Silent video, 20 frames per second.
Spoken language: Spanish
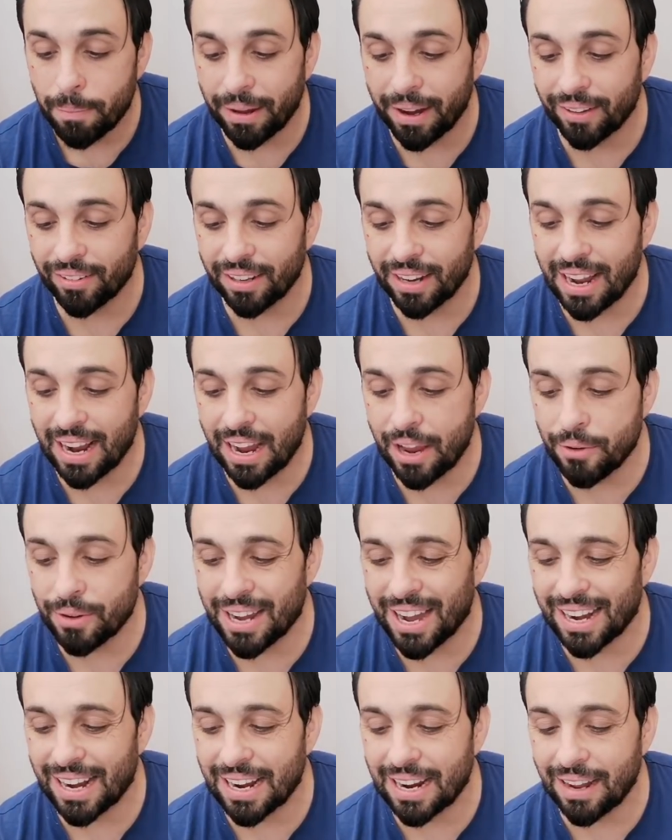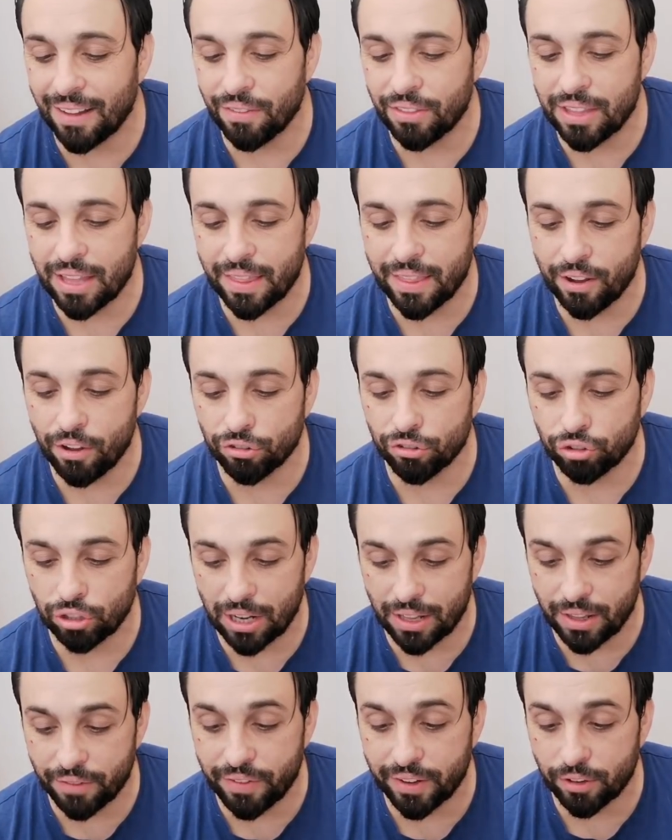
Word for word: parecerá que hay una gran cantidad de consolas